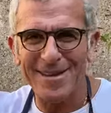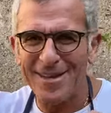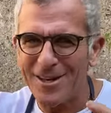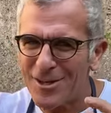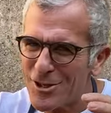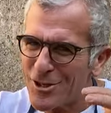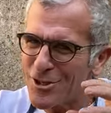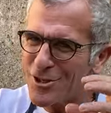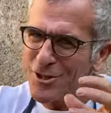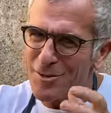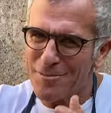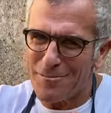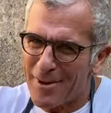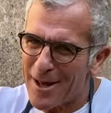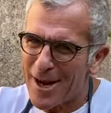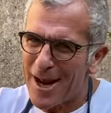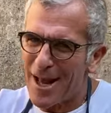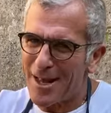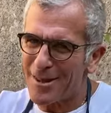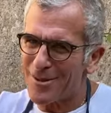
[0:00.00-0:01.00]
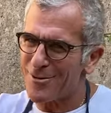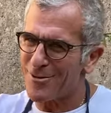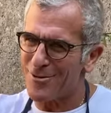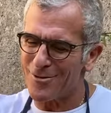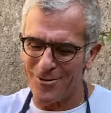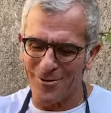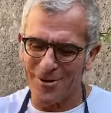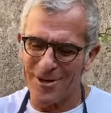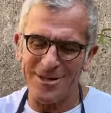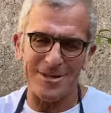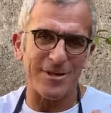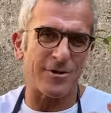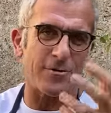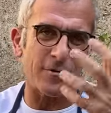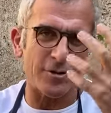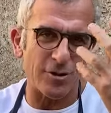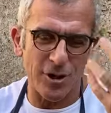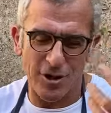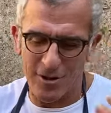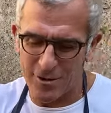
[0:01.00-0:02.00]
dei ceci in barattolo che si
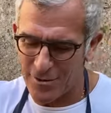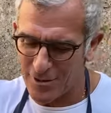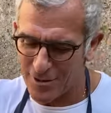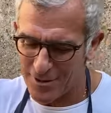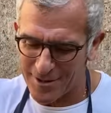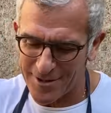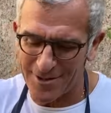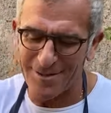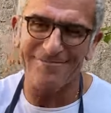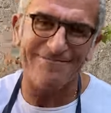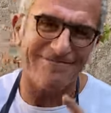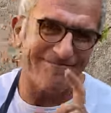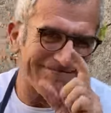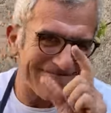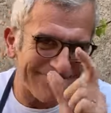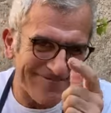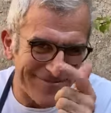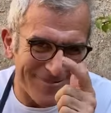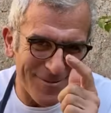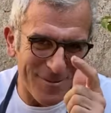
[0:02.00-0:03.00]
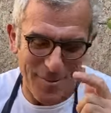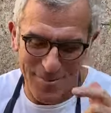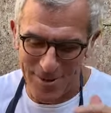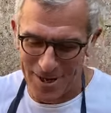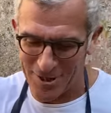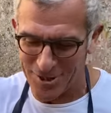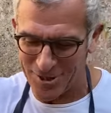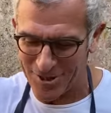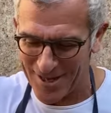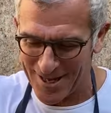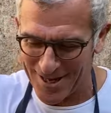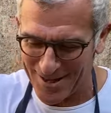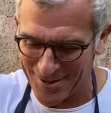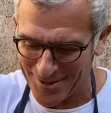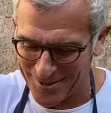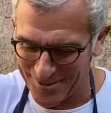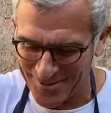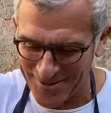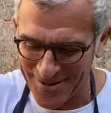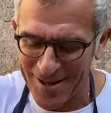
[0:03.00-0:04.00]
sono già cotti non mi piace
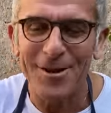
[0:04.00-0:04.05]
tanto